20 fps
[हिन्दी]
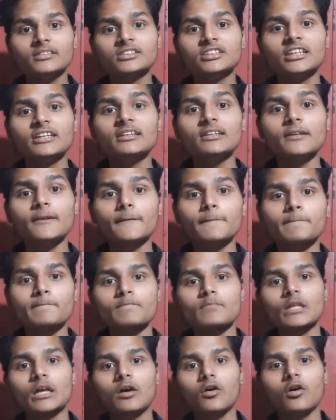दिन
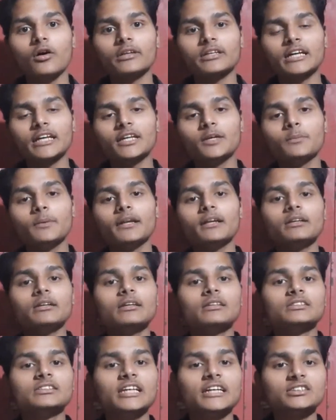और करीबन
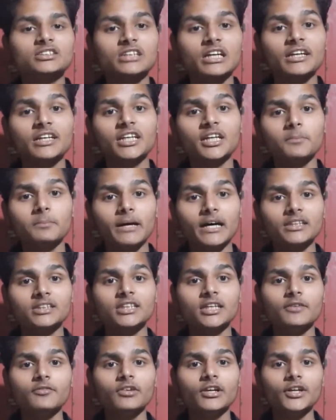दस घंटे बाद
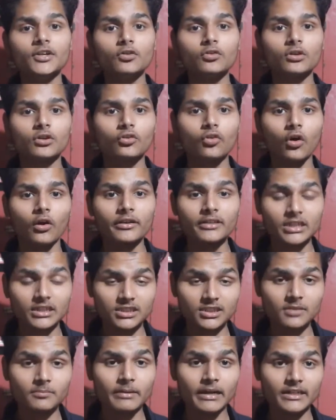ये वीडियो रिकॉर्ड
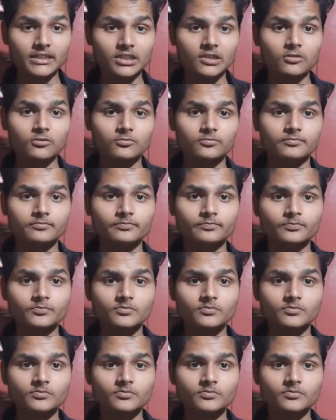करने बैठा हूँ